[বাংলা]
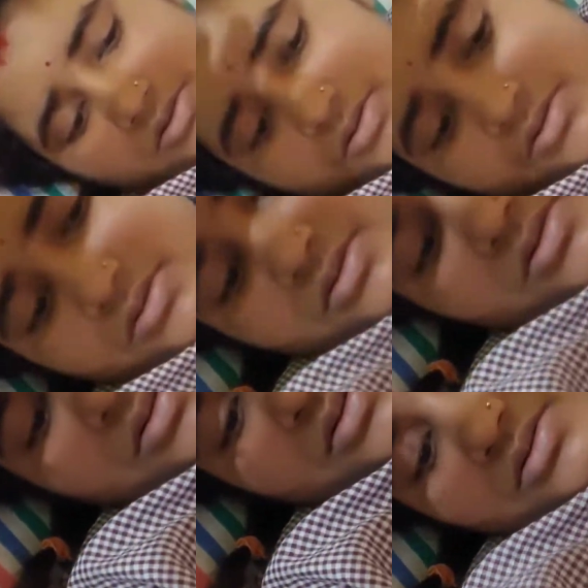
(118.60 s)
আমাদের
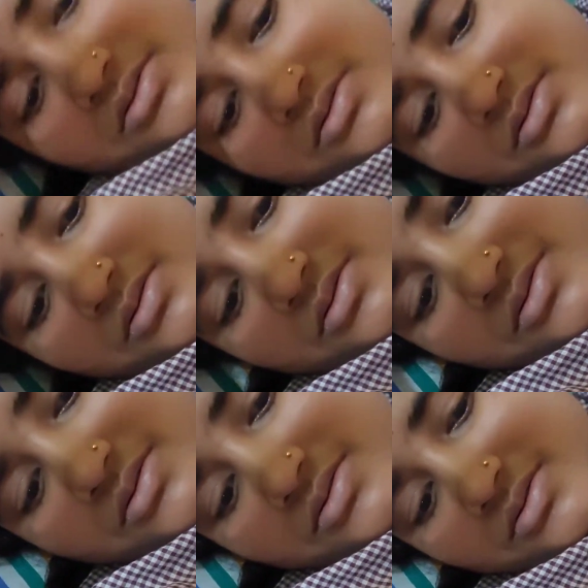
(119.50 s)
উঠবি মামি
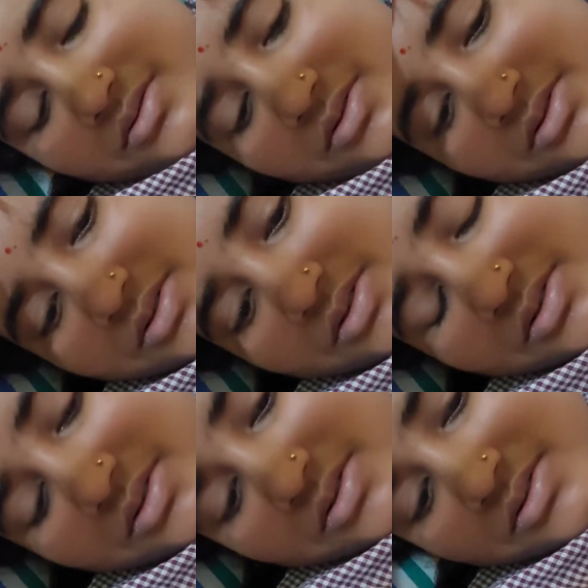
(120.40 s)
একদম রেডি হয়ে
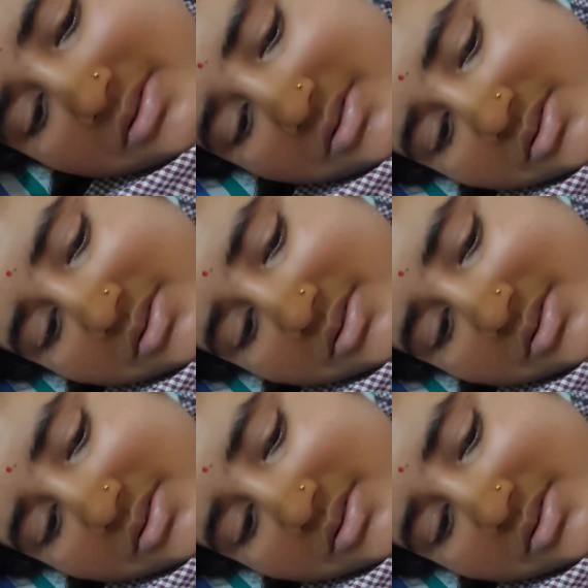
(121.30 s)
গেছে একটু